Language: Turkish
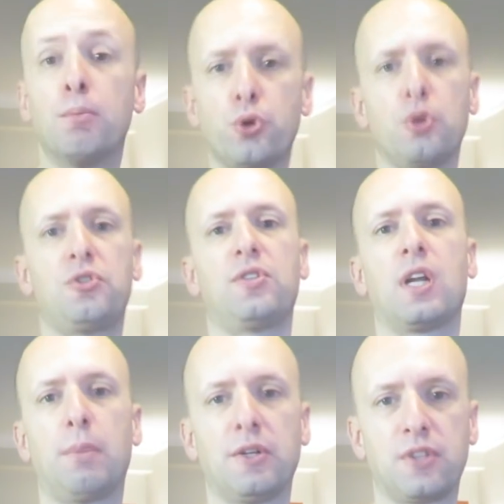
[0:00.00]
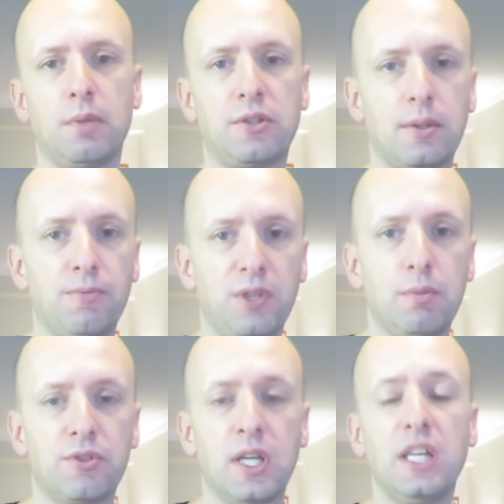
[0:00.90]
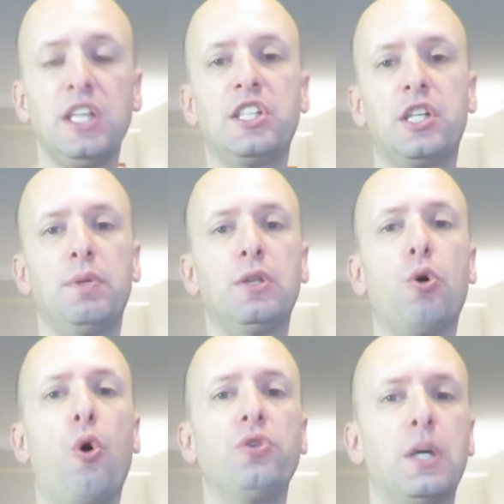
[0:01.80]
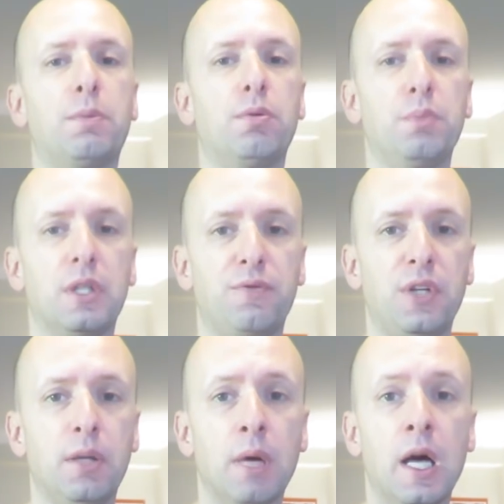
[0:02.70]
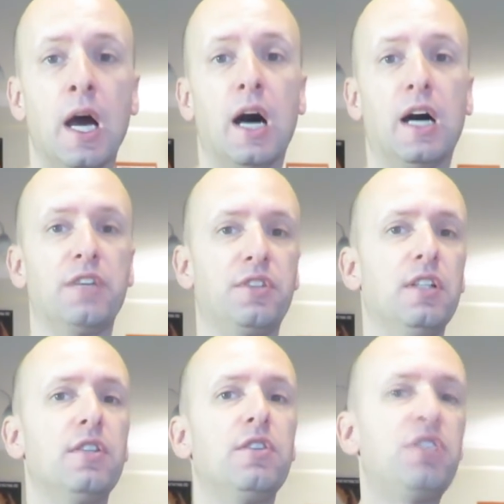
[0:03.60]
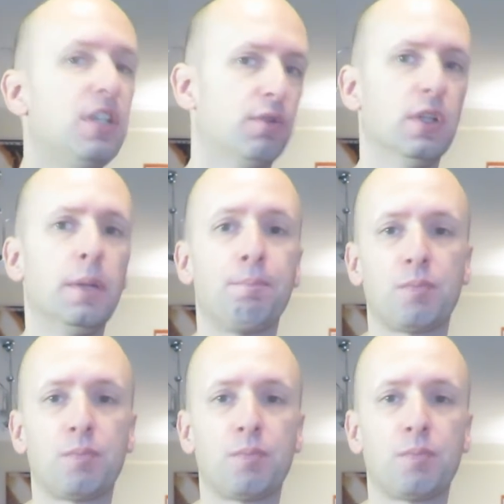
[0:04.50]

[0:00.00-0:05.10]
Bugün sizlere bahsetmek istediğim film ise 2010 yapım bir film. Adı Devil.